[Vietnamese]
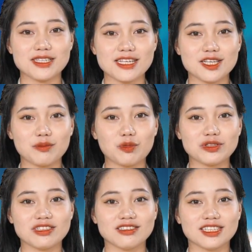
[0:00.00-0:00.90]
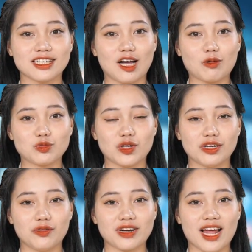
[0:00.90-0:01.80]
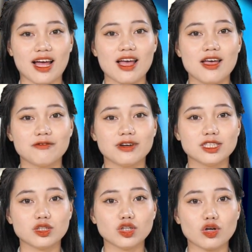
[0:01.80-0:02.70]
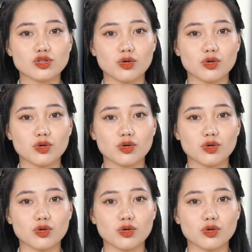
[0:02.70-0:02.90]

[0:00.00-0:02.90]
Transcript: xây dựng một chương trình học chuẩn đầu ra với những nội